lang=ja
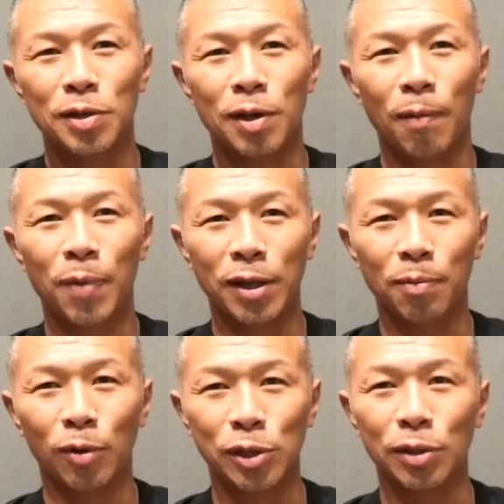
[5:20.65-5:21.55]
やっぱりね
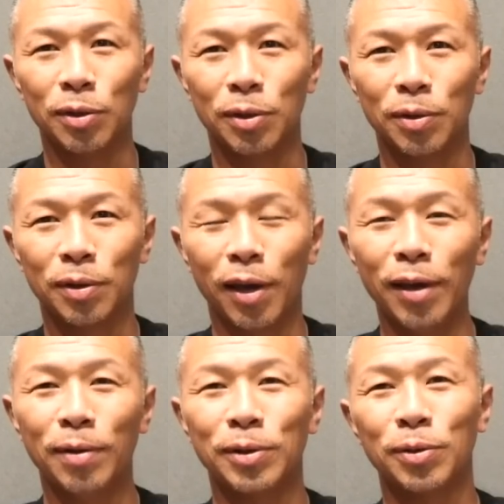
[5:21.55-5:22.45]
ボクシングという
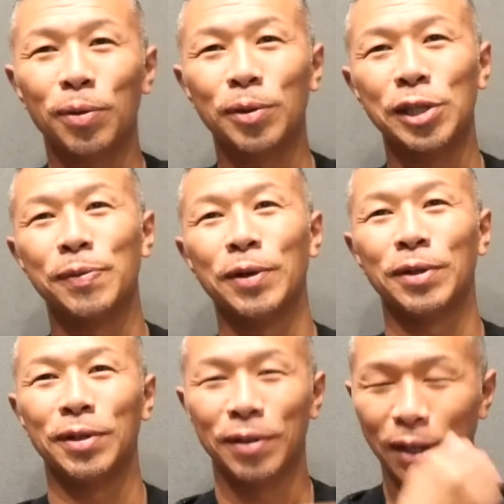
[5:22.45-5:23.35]
権威をちょっとかしてしまうっ
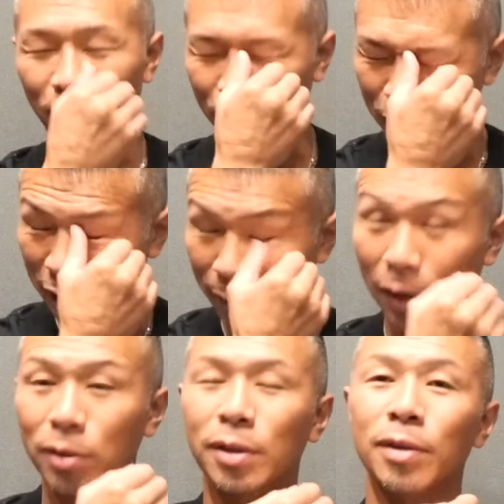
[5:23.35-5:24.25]
ていうね落としてし
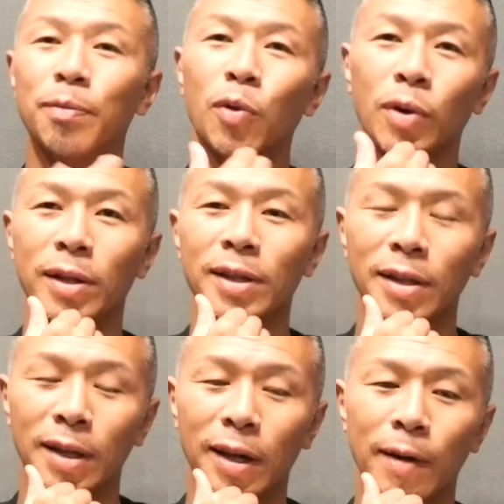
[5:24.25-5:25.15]
まうっていうものがあった
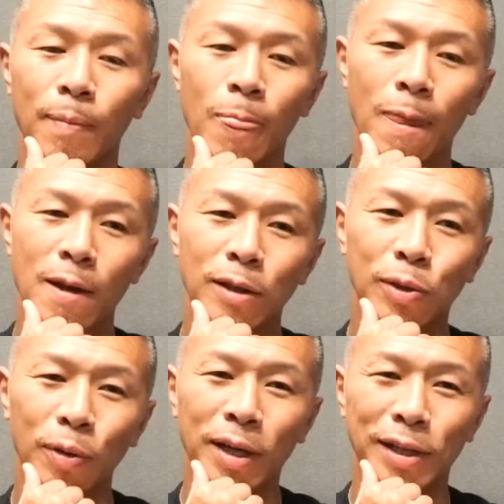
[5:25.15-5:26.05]
んでね
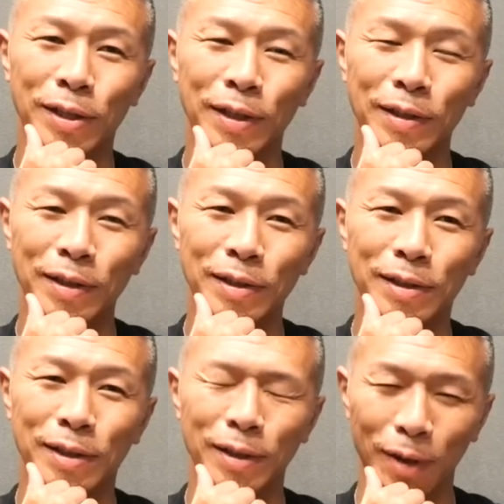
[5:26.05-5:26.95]
そこに関しては
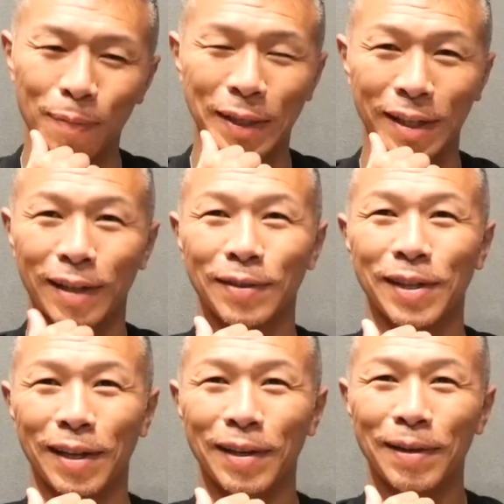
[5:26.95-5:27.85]
すんごいプレッシャーかかっ
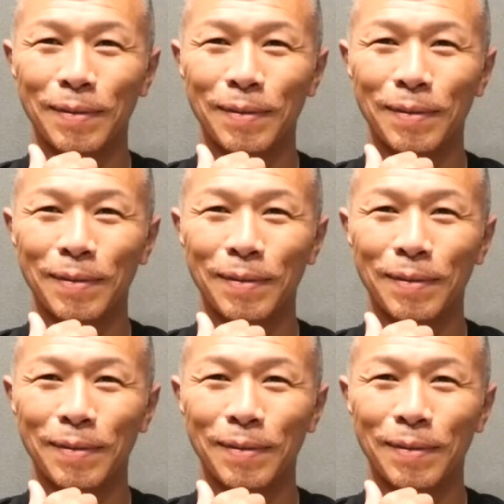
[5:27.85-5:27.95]
てましたね、